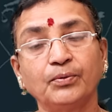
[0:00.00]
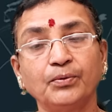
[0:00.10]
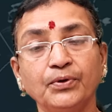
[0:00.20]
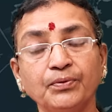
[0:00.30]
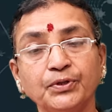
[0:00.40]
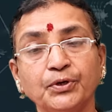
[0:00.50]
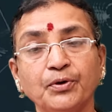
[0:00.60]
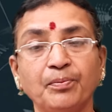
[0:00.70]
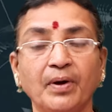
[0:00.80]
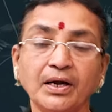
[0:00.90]
గురువుతో
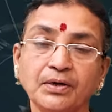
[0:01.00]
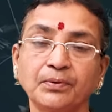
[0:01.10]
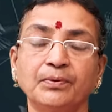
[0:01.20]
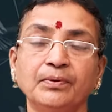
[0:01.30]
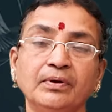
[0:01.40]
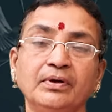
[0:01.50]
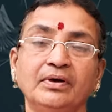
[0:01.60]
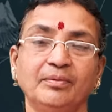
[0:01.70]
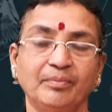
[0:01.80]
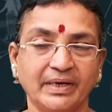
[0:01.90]
పాటు
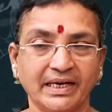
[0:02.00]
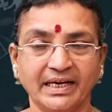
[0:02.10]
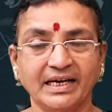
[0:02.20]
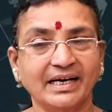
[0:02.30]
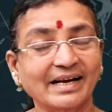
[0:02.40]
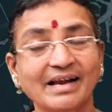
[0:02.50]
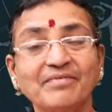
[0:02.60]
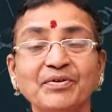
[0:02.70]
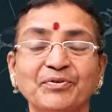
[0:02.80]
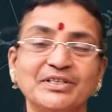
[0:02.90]
మరి
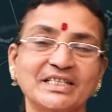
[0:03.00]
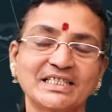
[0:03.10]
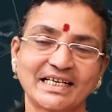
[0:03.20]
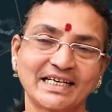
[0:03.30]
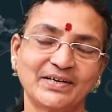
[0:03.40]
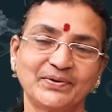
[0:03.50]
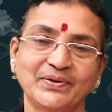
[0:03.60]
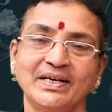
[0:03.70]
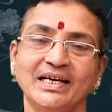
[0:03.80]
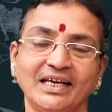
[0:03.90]
రవి వచ్చి చేరాడు
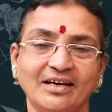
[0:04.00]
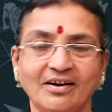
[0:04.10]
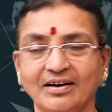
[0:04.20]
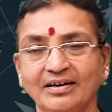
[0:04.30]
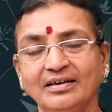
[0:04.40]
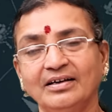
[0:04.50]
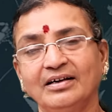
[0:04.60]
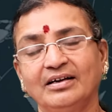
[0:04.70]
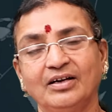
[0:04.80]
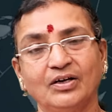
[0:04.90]
ఇక
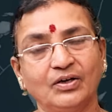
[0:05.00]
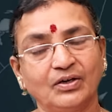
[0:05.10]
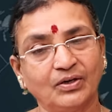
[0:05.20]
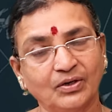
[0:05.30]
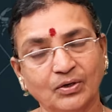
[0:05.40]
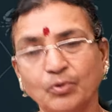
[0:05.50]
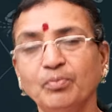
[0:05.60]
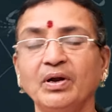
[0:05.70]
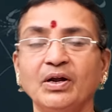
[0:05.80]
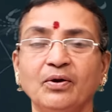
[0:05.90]

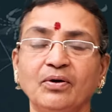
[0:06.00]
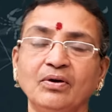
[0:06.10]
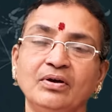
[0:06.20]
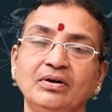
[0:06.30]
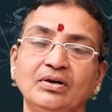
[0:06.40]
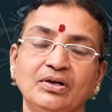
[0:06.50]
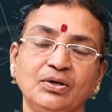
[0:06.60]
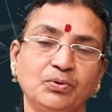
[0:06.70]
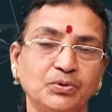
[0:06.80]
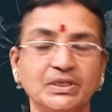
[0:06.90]
కుంభంలో
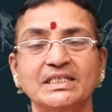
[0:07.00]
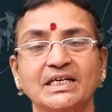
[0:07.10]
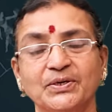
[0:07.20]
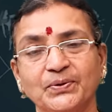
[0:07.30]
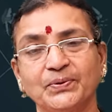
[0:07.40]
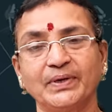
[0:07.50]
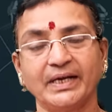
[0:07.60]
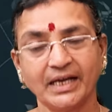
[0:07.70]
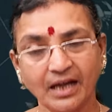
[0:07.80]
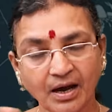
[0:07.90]
కుజశనులు
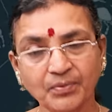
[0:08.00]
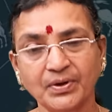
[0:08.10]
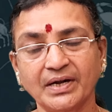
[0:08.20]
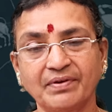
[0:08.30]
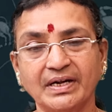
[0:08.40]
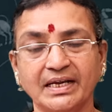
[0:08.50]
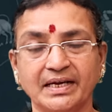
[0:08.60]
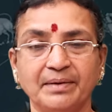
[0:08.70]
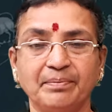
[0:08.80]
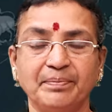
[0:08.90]
ఇలా ఉన్నటువంటి
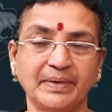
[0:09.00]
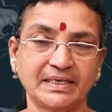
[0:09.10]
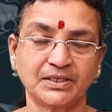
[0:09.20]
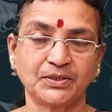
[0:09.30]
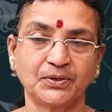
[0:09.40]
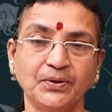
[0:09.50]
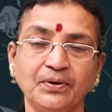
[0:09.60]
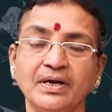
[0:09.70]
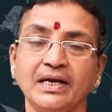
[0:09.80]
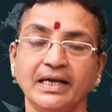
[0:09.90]
పరిస్థితుల్లో
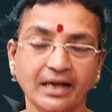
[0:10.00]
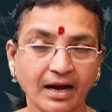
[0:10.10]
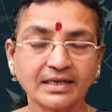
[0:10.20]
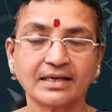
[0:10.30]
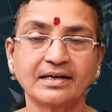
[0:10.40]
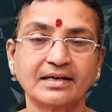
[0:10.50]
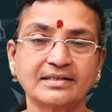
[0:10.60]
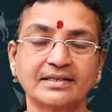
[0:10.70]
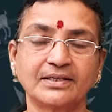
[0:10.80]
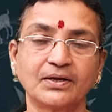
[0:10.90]
ఇలాంటి
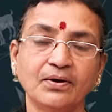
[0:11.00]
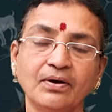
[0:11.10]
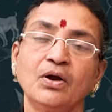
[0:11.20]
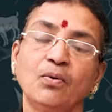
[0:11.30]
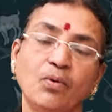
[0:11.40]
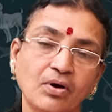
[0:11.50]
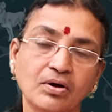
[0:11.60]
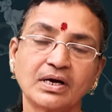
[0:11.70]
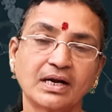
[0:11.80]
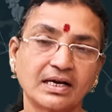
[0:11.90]
గ్రహస్థితిలో
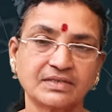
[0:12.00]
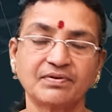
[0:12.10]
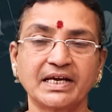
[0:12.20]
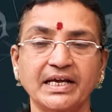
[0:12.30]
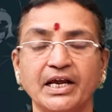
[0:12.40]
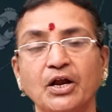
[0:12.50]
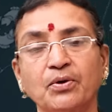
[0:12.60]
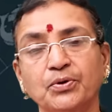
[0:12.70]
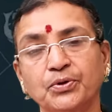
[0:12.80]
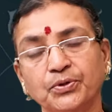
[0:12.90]
ఒక్కొక్క రాశి వారికి ఎలా
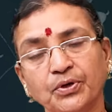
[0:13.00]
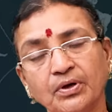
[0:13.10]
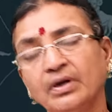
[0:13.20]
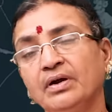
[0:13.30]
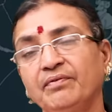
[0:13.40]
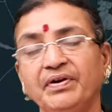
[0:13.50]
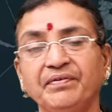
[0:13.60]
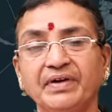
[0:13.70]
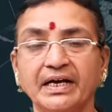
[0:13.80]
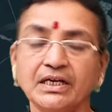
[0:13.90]
ఉంటుందో
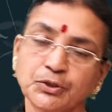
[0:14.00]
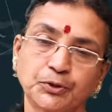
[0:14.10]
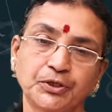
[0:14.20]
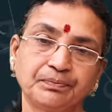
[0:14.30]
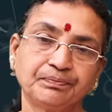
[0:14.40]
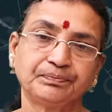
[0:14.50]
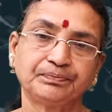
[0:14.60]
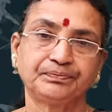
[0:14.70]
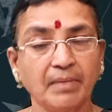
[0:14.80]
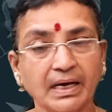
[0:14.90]
విడివిడిగా చూద్దాం
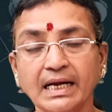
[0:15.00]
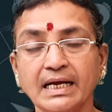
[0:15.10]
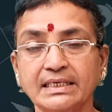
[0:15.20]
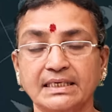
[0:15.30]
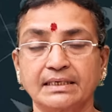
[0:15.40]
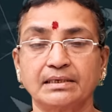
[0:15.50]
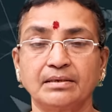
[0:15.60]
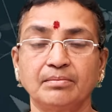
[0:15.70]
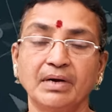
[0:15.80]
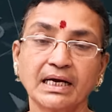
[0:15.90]
మకర రాశి
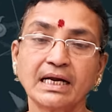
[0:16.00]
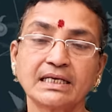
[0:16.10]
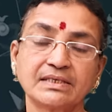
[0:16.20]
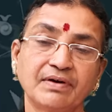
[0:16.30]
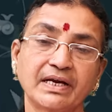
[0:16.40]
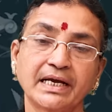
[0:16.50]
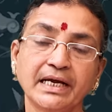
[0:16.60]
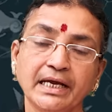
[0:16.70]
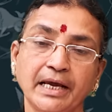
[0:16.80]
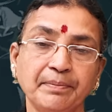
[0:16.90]
మకర రాశి వారికి
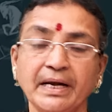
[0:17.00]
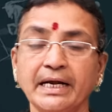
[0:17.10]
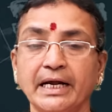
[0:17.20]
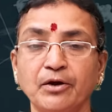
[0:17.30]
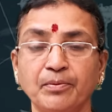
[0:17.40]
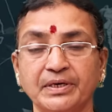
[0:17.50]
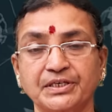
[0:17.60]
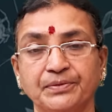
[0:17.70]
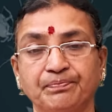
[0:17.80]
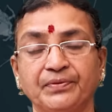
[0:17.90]
ఏప్రిల్ రెండవ
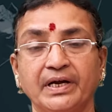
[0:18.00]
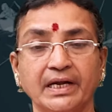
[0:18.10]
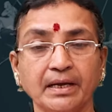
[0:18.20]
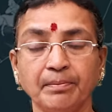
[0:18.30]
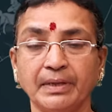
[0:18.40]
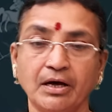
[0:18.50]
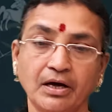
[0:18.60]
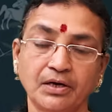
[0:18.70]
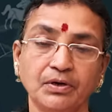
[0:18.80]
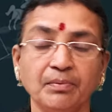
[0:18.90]
పక్షం అంటే
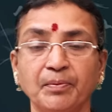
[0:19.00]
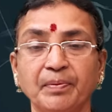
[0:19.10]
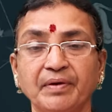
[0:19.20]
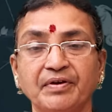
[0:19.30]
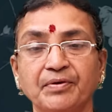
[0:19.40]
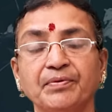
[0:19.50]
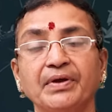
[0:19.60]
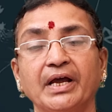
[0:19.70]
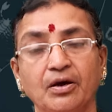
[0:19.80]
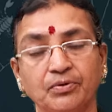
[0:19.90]
పదహారు నుండి ముప్పై వరకు
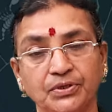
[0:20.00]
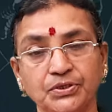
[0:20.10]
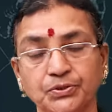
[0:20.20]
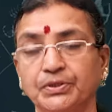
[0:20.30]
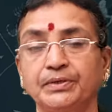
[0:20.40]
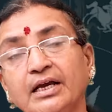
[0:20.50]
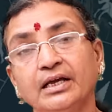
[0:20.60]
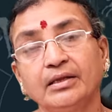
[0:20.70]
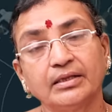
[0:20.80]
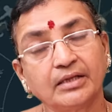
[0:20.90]
ఎలా ఉందో చూద్దాం
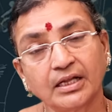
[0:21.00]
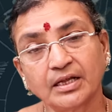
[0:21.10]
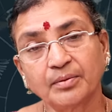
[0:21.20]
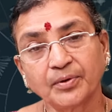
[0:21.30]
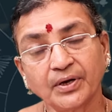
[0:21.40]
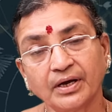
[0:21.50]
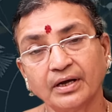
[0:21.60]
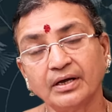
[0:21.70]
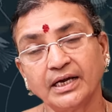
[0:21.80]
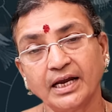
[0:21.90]
దాదాపుగా
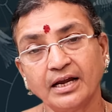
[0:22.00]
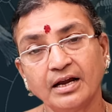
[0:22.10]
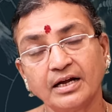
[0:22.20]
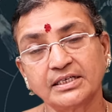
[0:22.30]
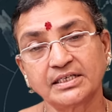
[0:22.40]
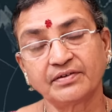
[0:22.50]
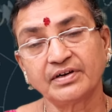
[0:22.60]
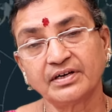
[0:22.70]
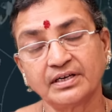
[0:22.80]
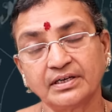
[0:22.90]
ఎల్నాటి
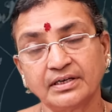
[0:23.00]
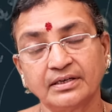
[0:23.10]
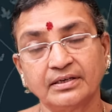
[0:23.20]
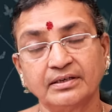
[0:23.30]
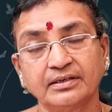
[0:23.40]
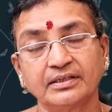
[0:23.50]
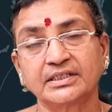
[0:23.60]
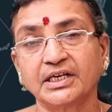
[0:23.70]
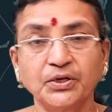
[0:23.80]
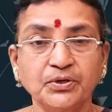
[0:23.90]
శని
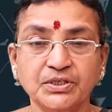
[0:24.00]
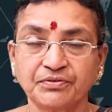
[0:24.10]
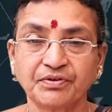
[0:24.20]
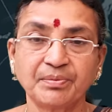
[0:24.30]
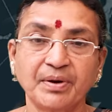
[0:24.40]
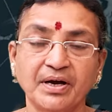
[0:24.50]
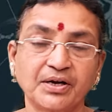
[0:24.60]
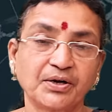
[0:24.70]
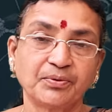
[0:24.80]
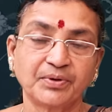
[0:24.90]
శనిలో చివరి భాగంలో